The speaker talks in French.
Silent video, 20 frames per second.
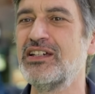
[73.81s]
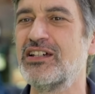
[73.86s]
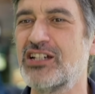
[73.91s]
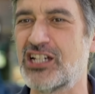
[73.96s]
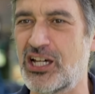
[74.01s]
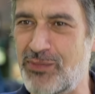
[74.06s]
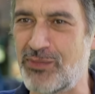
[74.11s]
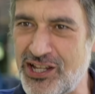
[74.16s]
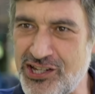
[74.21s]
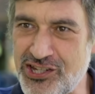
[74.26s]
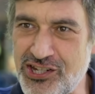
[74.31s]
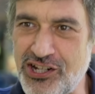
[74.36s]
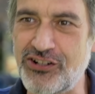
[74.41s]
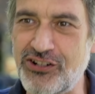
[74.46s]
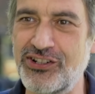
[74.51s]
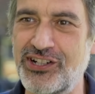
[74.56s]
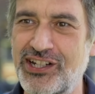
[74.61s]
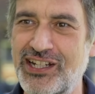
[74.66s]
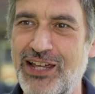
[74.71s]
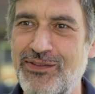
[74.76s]
Comment ça
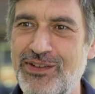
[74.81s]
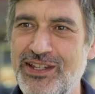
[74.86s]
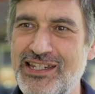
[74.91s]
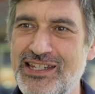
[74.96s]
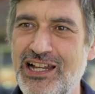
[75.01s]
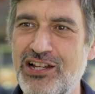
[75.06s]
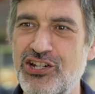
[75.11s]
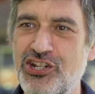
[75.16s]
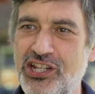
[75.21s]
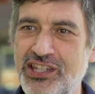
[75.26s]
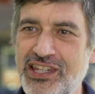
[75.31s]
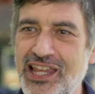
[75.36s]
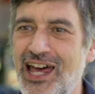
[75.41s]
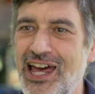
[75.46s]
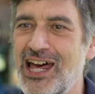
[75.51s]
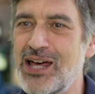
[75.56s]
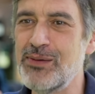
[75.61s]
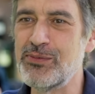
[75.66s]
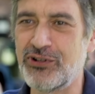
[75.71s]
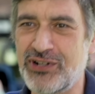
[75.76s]
qu'on a de la vaisselle
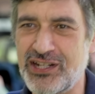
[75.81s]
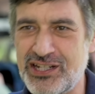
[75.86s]
jetable,